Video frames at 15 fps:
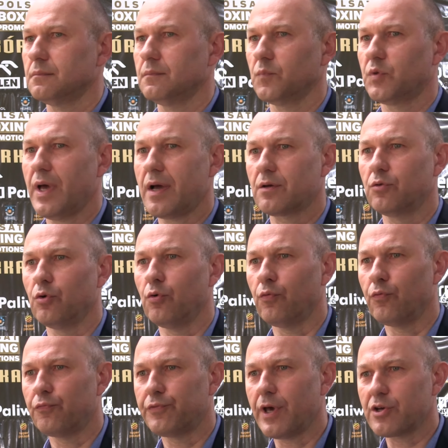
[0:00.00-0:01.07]
Mm, tak, no
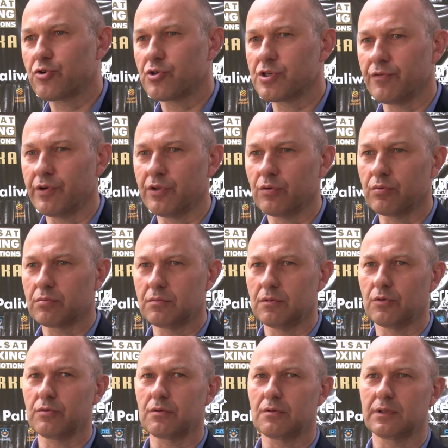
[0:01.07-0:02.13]
większość zawodników,
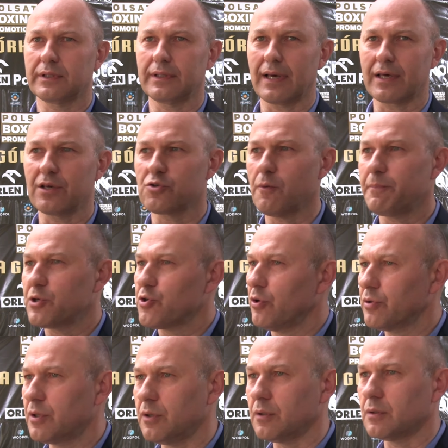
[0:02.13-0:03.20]
no, takie są
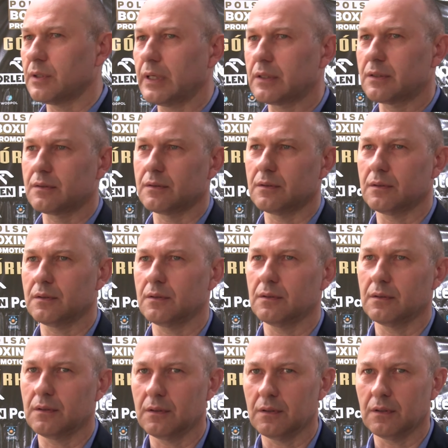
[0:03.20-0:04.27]
początki, tak.
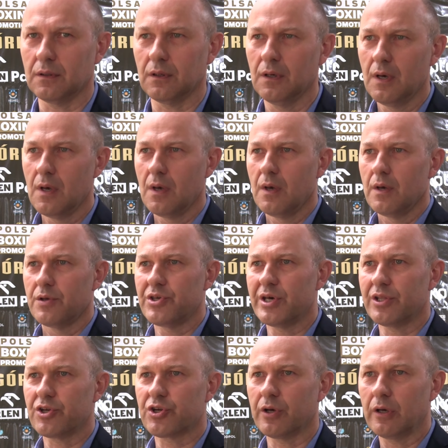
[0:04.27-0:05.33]
E, nie
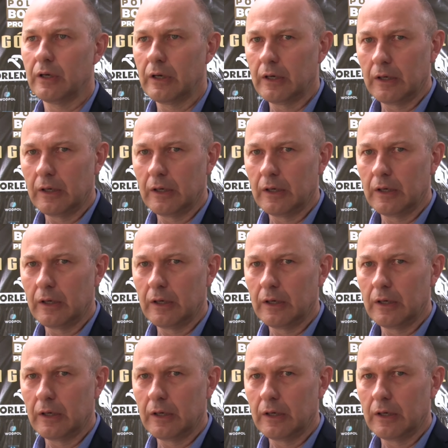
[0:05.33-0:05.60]
da się,